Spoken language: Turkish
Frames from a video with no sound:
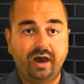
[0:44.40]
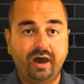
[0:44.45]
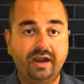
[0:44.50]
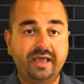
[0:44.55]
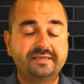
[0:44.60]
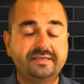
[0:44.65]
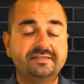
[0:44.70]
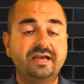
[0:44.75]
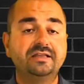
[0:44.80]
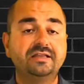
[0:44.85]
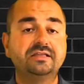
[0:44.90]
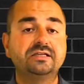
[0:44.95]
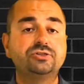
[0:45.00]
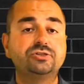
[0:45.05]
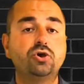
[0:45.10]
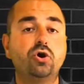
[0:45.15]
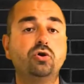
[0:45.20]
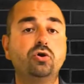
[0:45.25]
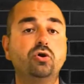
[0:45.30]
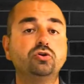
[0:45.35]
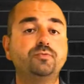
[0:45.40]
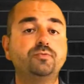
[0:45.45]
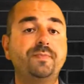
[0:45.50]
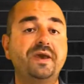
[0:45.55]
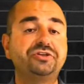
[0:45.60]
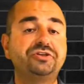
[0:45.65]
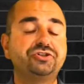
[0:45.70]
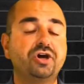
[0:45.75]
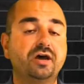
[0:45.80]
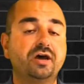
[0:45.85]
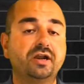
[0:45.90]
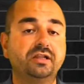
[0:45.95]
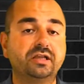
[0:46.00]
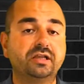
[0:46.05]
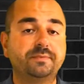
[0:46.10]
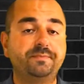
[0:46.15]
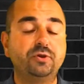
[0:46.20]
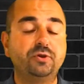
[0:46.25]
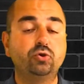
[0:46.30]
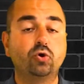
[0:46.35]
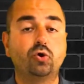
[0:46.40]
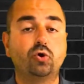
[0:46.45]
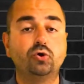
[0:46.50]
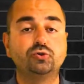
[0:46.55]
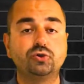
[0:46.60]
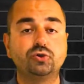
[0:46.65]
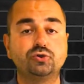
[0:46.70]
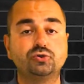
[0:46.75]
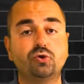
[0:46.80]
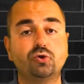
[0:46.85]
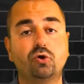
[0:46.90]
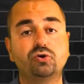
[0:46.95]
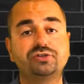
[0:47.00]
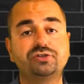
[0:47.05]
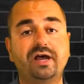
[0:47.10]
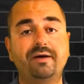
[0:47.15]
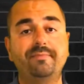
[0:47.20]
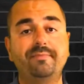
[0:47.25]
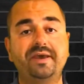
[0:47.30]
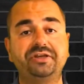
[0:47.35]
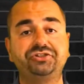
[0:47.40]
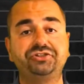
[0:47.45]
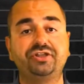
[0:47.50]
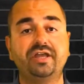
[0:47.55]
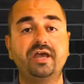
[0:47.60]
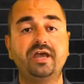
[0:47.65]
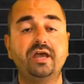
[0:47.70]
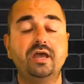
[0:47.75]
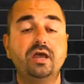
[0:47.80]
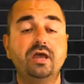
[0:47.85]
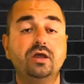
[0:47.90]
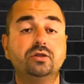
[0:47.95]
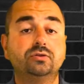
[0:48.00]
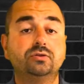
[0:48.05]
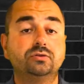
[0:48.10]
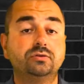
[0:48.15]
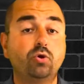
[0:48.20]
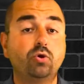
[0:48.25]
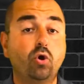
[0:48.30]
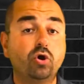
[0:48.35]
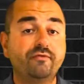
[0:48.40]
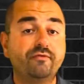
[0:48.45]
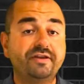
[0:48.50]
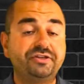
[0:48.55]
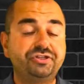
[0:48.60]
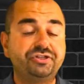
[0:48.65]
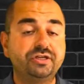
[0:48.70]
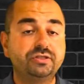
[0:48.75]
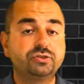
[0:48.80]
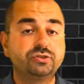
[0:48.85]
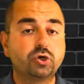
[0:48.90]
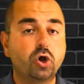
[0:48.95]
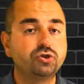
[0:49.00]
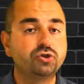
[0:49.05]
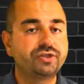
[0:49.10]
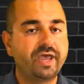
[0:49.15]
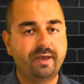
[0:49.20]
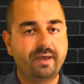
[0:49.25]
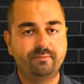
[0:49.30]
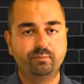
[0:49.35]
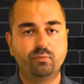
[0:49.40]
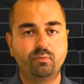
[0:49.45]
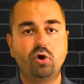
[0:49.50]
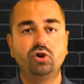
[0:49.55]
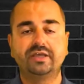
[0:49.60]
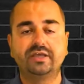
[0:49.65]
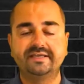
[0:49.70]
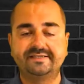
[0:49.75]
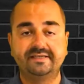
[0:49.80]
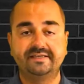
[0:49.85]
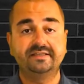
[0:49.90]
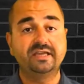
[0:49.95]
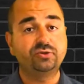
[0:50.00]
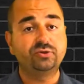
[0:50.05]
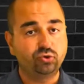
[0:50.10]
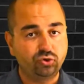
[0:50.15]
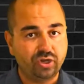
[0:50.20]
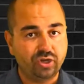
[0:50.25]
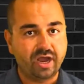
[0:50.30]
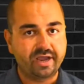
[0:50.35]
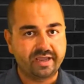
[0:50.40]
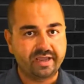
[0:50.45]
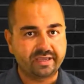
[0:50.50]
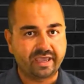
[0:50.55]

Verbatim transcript: Alexander Sörlot 5 Aralık 1995'te Norveç'in Trondheim bölgesinde dünyaya